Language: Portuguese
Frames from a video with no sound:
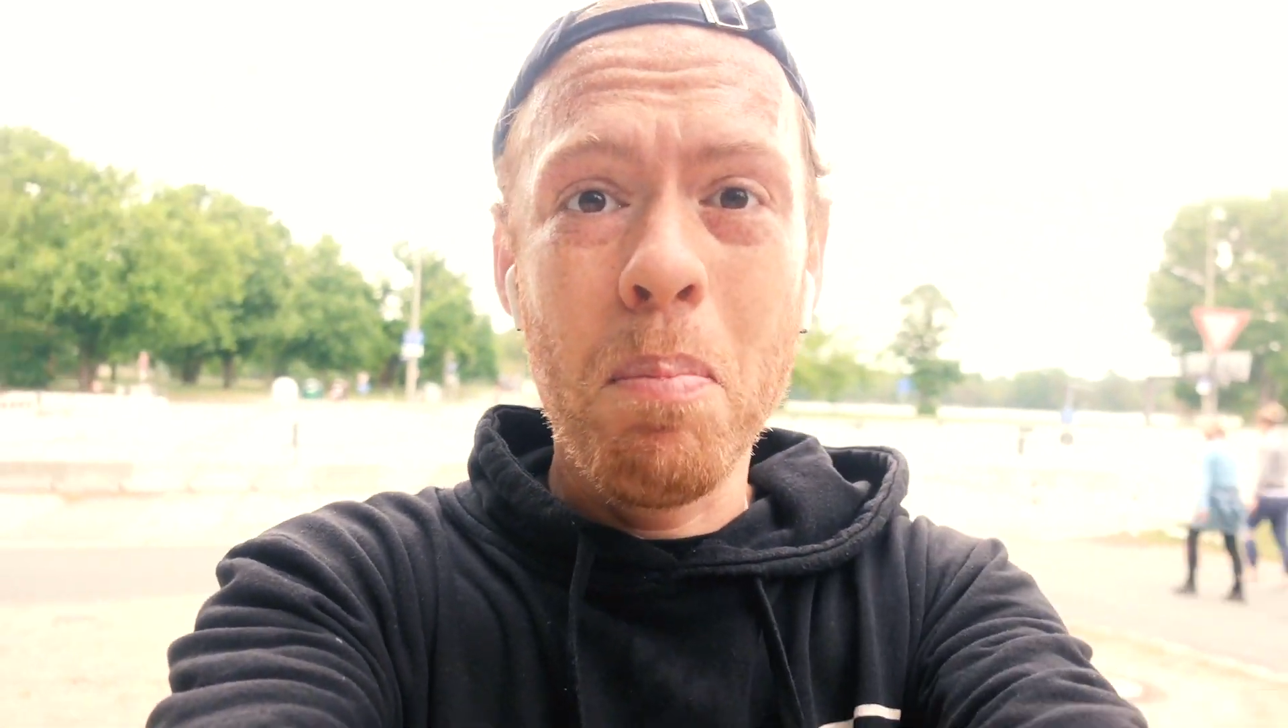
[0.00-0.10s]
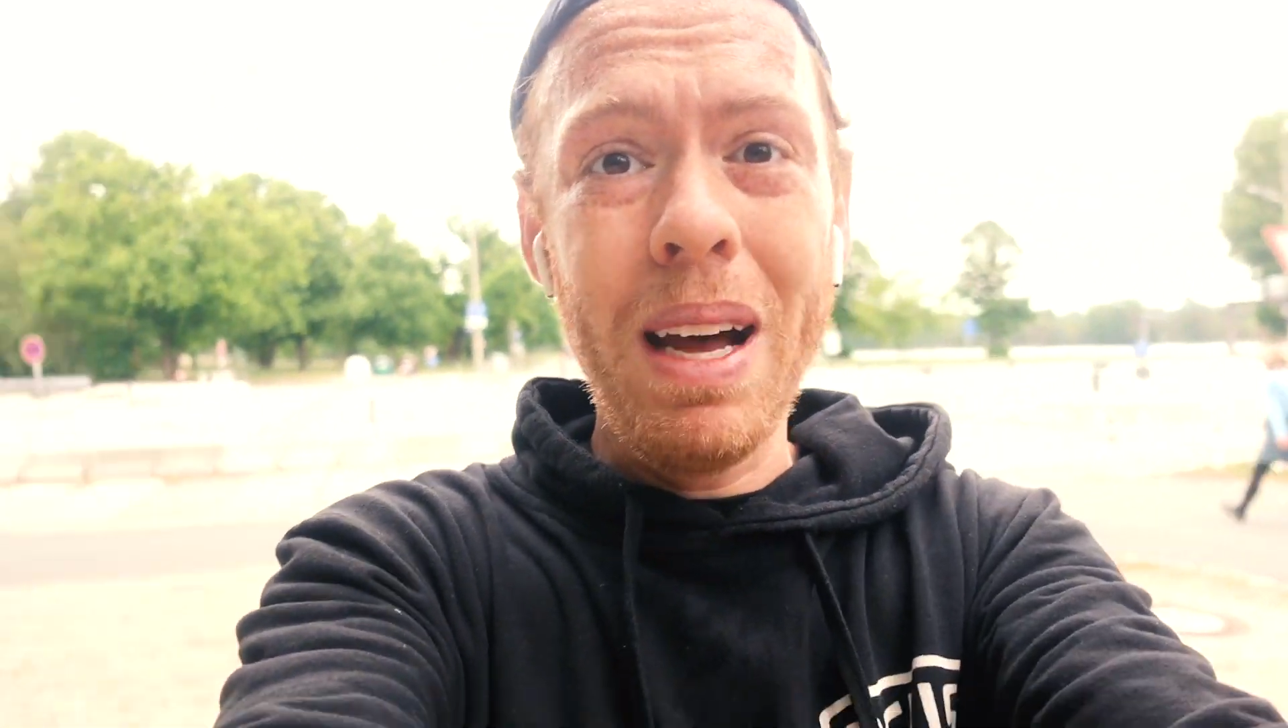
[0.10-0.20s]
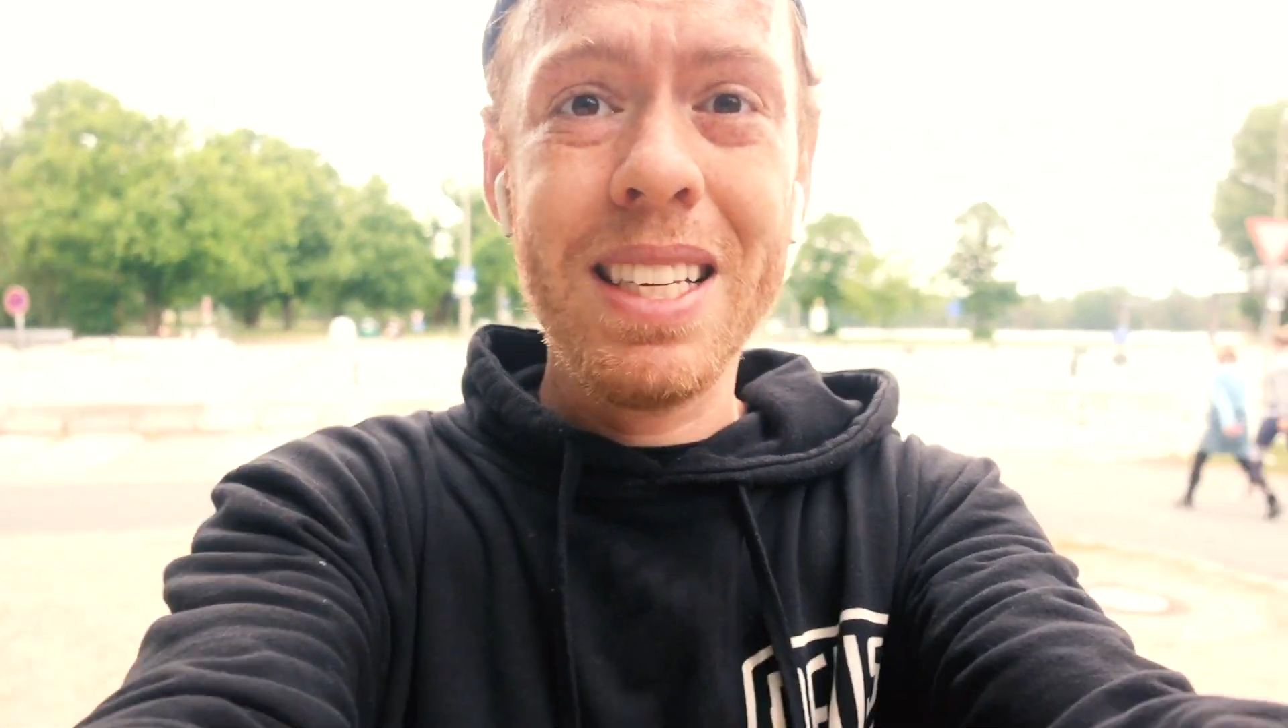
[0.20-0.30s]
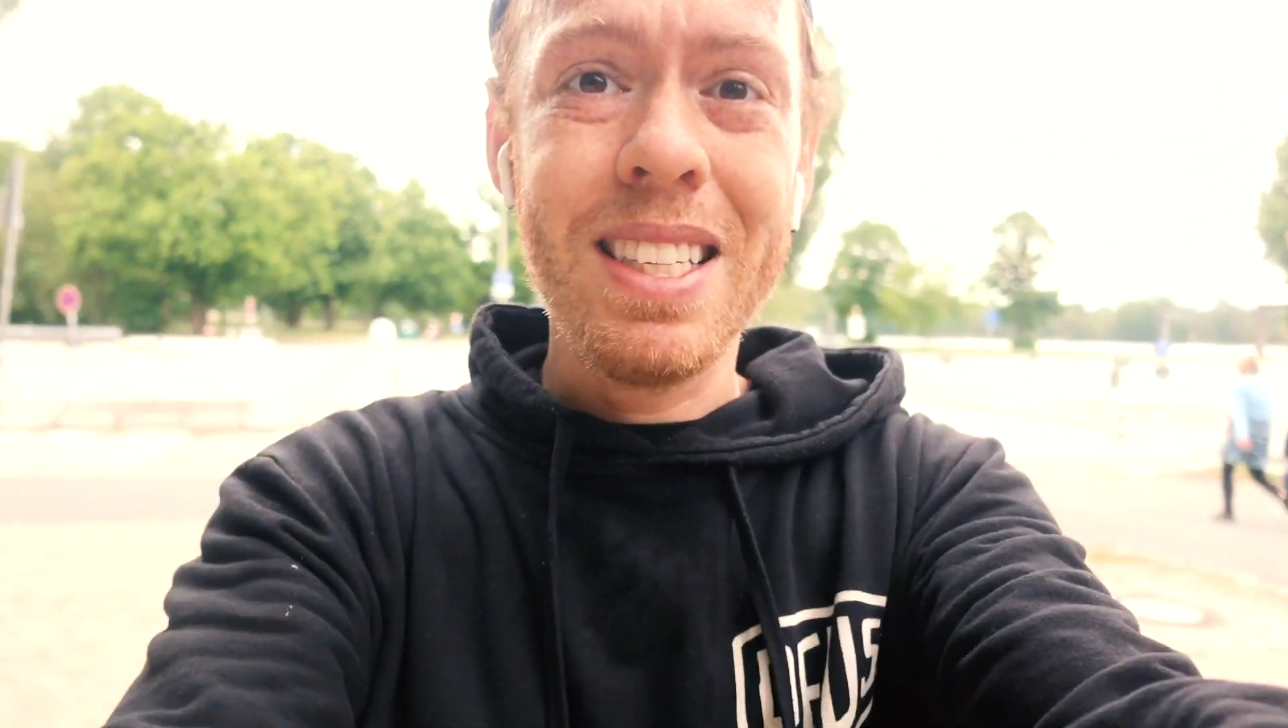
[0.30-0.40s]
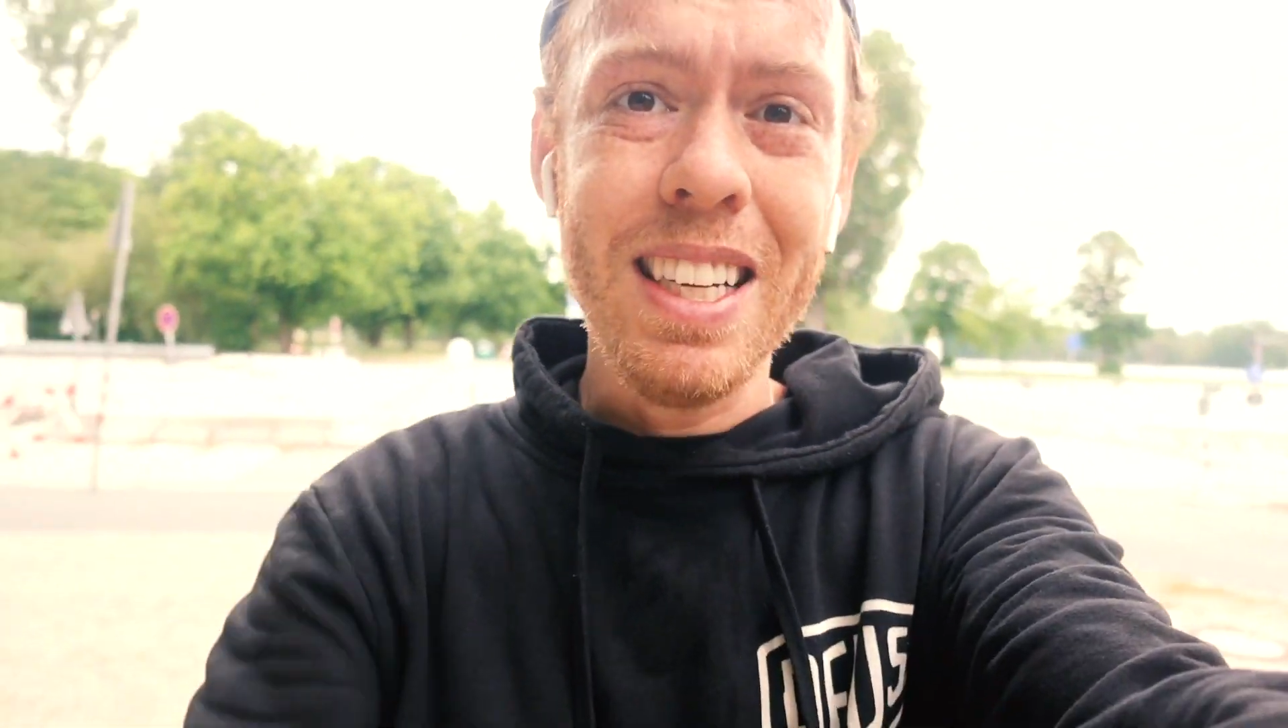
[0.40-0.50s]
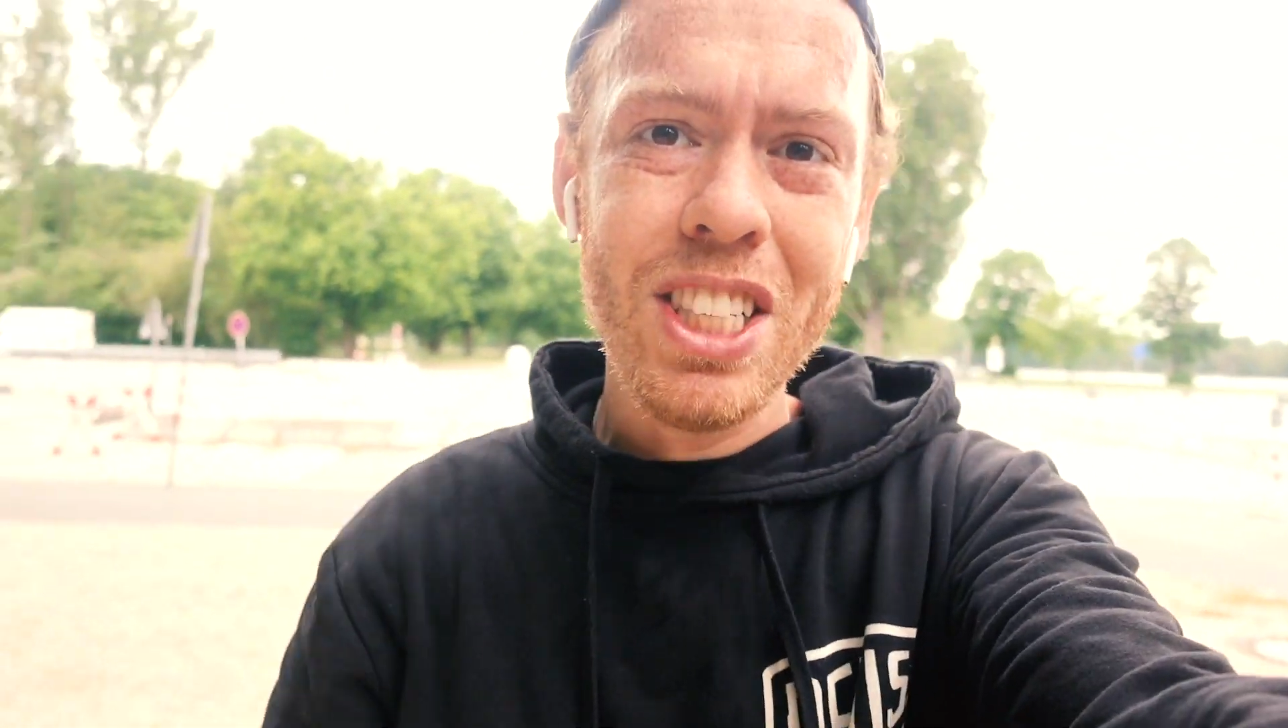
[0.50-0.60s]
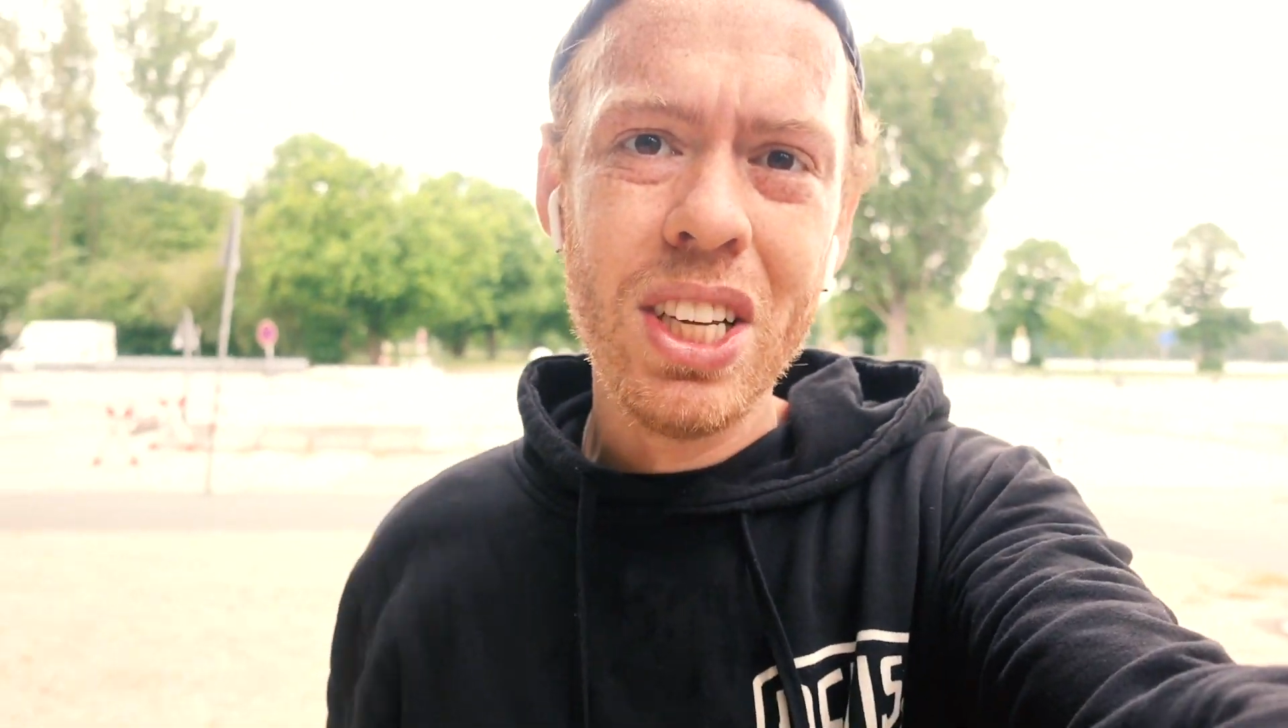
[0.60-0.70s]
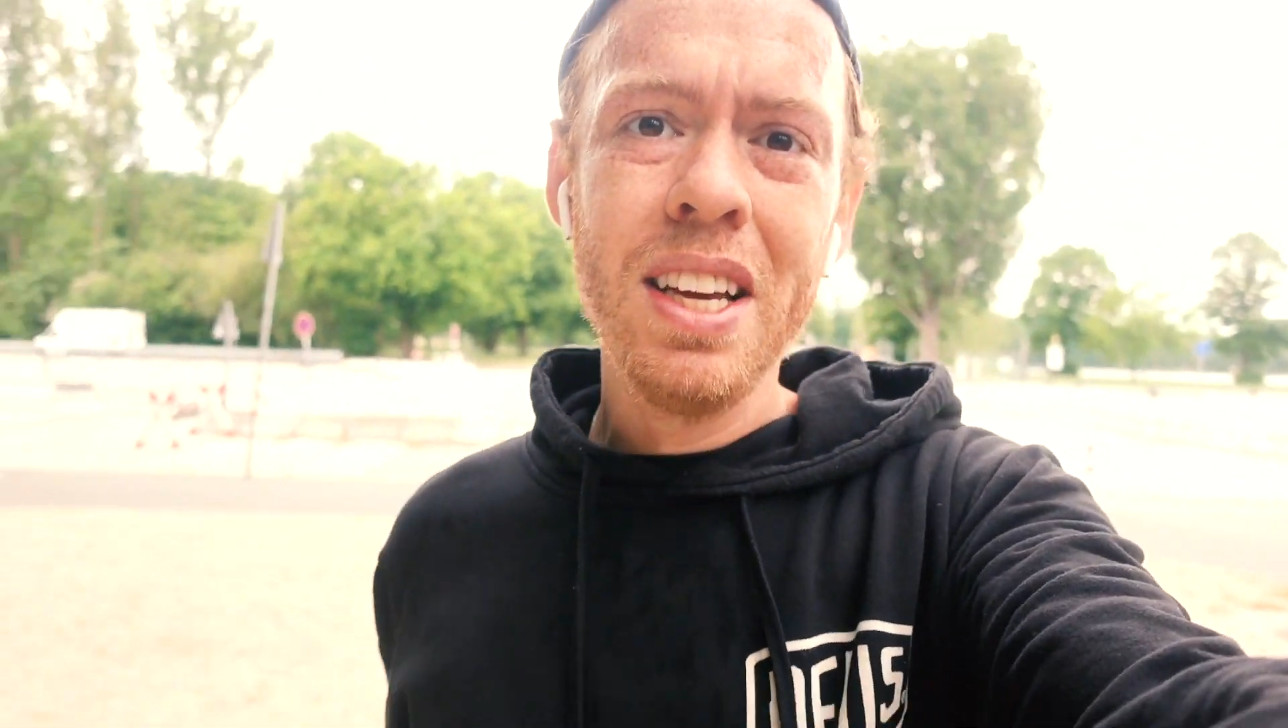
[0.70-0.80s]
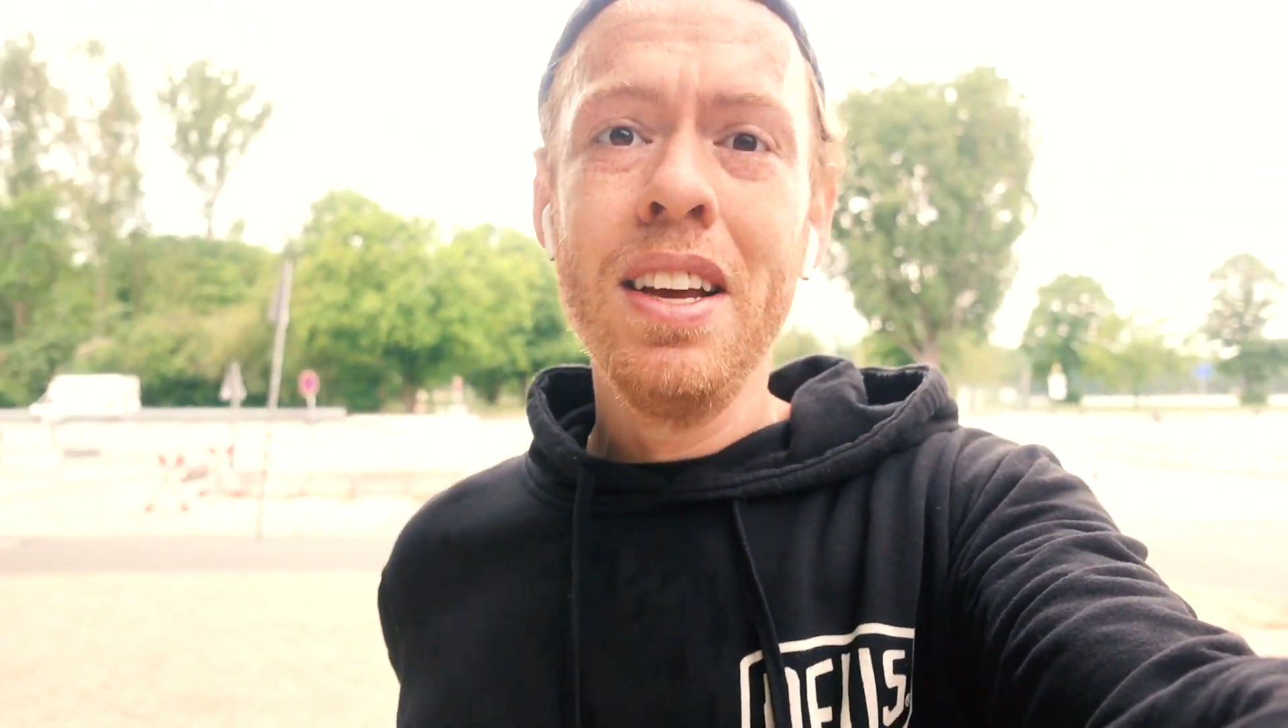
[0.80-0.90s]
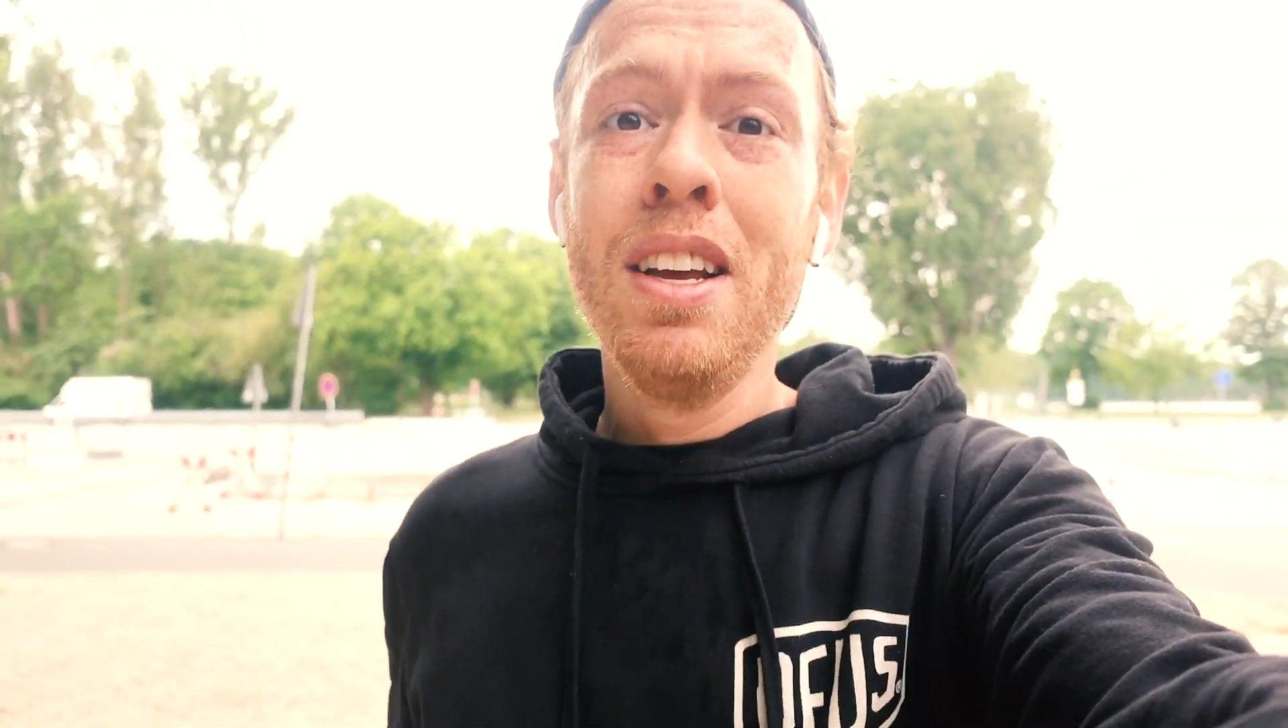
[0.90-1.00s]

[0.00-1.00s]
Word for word: bastante